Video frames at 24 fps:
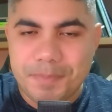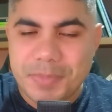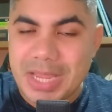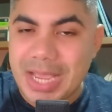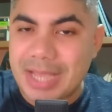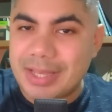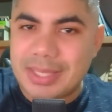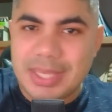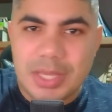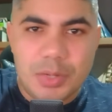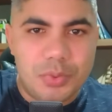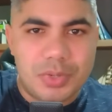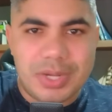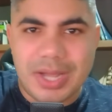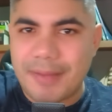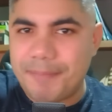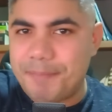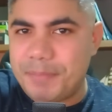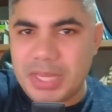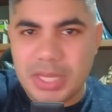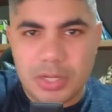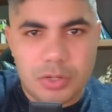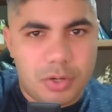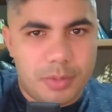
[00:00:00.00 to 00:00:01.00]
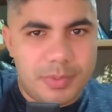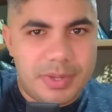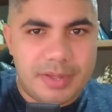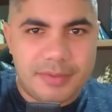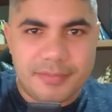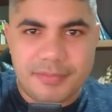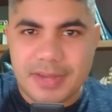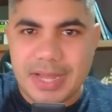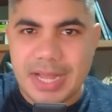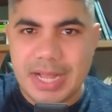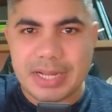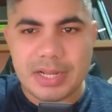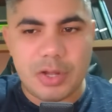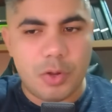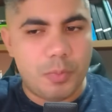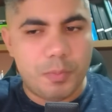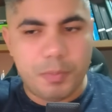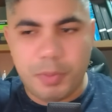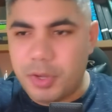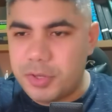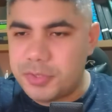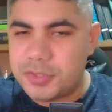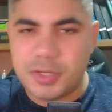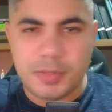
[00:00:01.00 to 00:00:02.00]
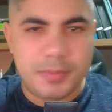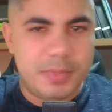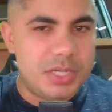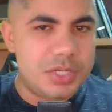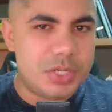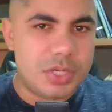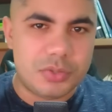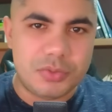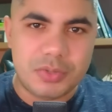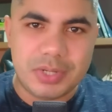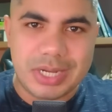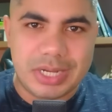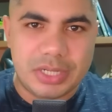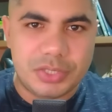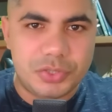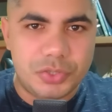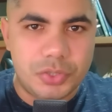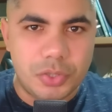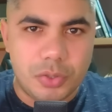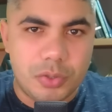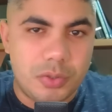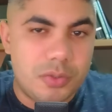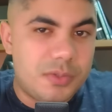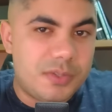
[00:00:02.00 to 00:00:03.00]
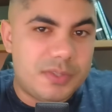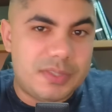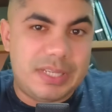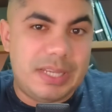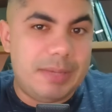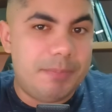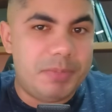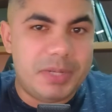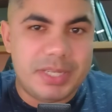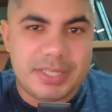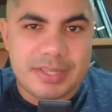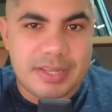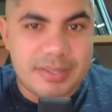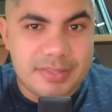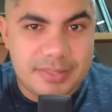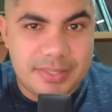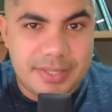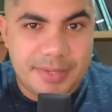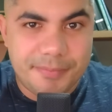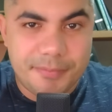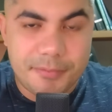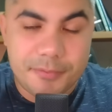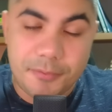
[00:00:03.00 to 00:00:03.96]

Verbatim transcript: Aqui o capim come a vaca, o poste mija no cachorro, simples assim.